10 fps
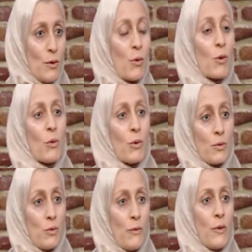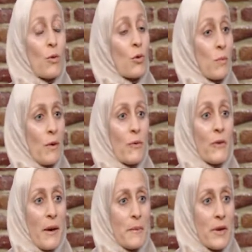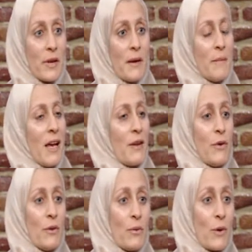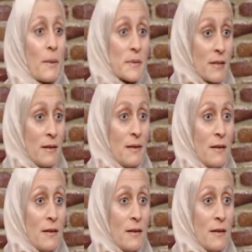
وقوته في اوروبا وفي امريكا من 2005